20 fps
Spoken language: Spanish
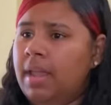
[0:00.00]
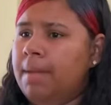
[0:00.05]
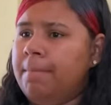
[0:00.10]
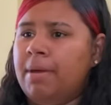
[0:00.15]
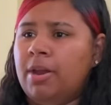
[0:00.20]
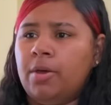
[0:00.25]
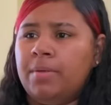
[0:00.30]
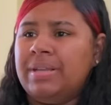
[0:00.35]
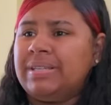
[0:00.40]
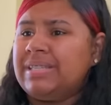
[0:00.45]
Y
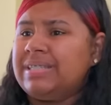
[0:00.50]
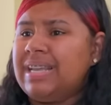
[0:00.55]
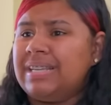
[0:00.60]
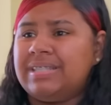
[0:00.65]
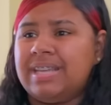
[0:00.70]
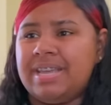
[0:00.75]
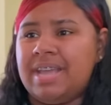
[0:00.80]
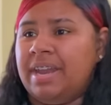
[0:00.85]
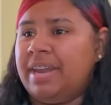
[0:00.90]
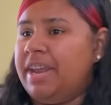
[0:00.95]
me lo dices
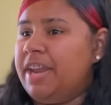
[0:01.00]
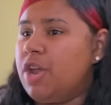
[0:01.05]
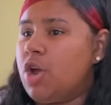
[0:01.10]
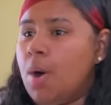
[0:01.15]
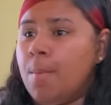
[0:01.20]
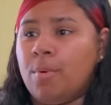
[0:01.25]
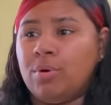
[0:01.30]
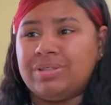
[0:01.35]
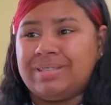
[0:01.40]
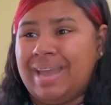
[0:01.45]
así, y
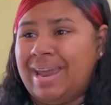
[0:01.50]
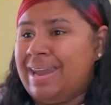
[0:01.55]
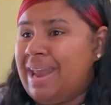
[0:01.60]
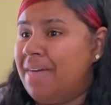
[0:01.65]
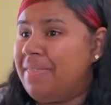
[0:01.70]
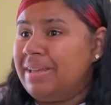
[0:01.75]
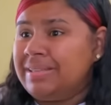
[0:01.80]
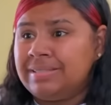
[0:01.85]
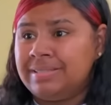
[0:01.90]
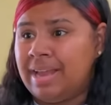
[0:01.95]
como que
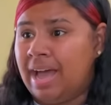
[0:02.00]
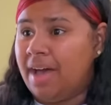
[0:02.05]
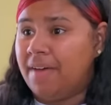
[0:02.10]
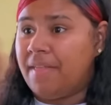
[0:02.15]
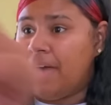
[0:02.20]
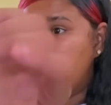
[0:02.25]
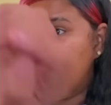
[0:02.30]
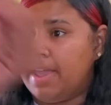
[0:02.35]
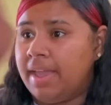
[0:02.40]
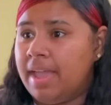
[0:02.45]
nada es
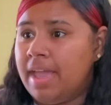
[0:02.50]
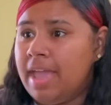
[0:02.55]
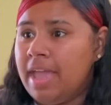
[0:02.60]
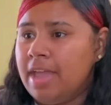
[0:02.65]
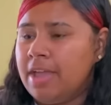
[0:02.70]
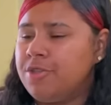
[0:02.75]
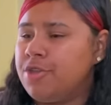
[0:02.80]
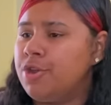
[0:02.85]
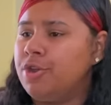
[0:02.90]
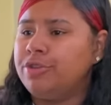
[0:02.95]
nada, ¿eh?
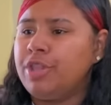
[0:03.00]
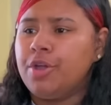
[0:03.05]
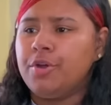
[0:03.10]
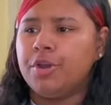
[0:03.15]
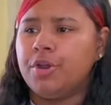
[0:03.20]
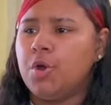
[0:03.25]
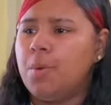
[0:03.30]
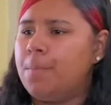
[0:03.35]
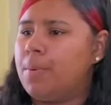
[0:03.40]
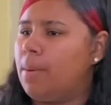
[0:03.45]
Yo no
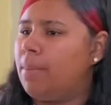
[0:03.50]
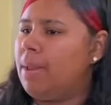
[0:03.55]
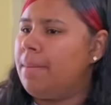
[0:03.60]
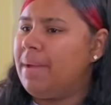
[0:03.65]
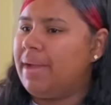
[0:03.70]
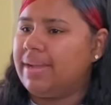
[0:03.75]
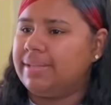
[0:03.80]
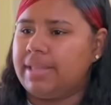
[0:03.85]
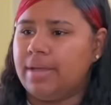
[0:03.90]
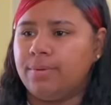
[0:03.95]
tengo ningún
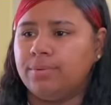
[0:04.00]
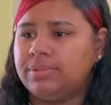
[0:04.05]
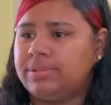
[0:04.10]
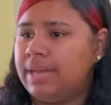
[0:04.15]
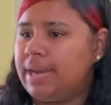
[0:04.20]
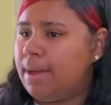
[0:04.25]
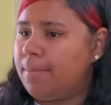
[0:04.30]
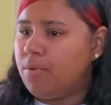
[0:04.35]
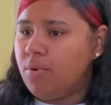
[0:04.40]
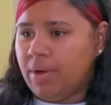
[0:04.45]
problema que te
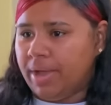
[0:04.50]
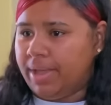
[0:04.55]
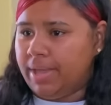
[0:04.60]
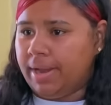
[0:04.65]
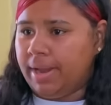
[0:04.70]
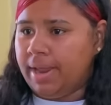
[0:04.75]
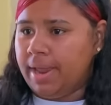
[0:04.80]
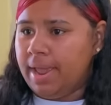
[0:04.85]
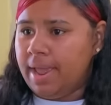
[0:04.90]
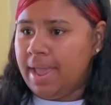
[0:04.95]
gusten las
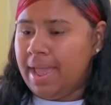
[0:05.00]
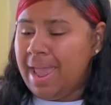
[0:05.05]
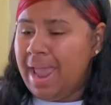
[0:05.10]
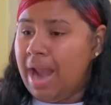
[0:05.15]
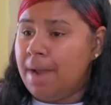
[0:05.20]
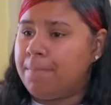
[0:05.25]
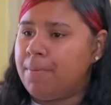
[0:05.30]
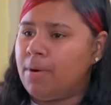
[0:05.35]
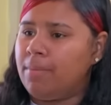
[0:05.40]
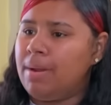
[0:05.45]
mujeres.
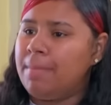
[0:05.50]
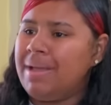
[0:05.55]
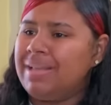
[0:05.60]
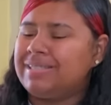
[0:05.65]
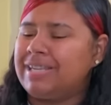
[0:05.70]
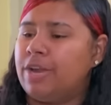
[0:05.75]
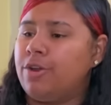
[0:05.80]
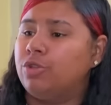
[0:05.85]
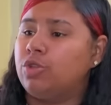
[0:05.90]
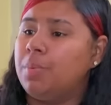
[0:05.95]
El problema
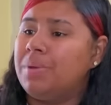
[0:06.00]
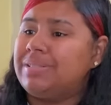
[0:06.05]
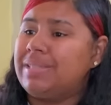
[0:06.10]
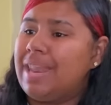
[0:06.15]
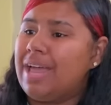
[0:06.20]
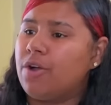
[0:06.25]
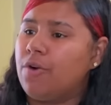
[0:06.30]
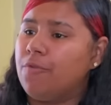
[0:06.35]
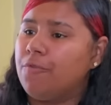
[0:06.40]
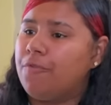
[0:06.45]
es que no tuviste
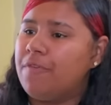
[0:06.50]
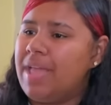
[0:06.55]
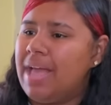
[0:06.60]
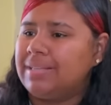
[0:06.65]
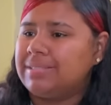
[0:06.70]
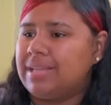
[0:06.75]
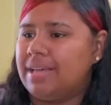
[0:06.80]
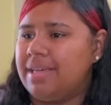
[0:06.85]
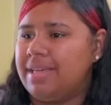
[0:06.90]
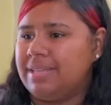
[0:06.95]
la
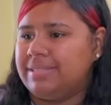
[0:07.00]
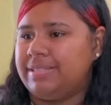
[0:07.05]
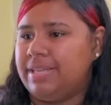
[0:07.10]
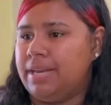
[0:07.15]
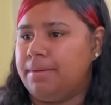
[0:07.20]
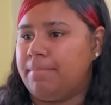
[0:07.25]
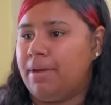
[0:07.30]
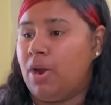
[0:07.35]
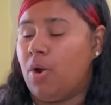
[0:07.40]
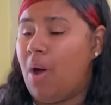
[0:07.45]
confianza de
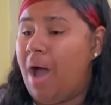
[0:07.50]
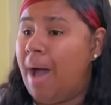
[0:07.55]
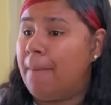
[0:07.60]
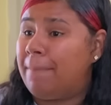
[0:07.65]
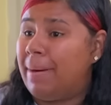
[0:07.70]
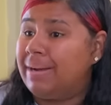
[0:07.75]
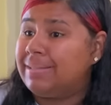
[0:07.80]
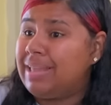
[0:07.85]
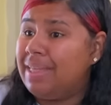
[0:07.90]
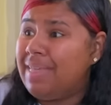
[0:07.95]
decírmelo.
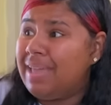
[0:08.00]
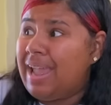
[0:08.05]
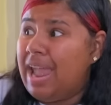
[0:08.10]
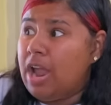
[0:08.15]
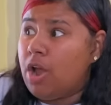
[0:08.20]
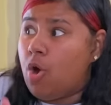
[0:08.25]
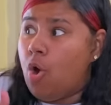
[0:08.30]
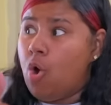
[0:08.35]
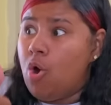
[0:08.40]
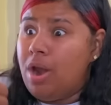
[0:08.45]
Aparte de
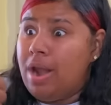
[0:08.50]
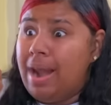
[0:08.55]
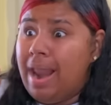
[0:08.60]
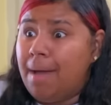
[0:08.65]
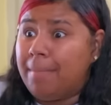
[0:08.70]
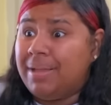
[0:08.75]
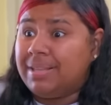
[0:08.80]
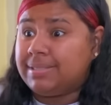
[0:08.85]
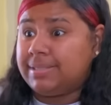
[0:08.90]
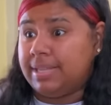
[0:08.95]
que con
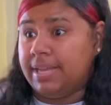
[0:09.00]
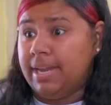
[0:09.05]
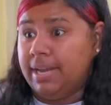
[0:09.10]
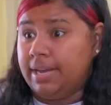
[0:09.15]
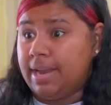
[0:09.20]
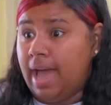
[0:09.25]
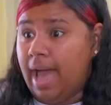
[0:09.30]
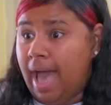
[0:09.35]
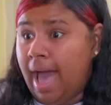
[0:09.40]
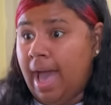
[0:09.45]
la
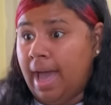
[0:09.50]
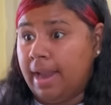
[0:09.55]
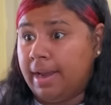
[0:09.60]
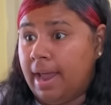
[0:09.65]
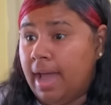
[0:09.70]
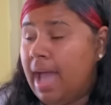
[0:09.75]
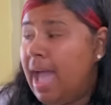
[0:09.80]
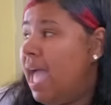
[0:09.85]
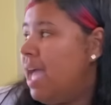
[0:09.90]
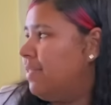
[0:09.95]
vecina,
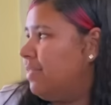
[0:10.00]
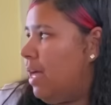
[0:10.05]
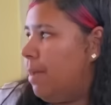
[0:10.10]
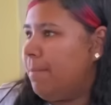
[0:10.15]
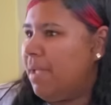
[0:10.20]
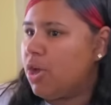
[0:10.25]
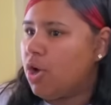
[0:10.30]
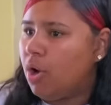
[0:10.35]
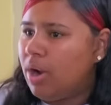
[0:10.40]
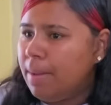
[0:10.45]
Ana,
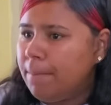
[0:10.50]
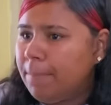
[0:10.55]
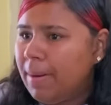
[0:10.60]
también con la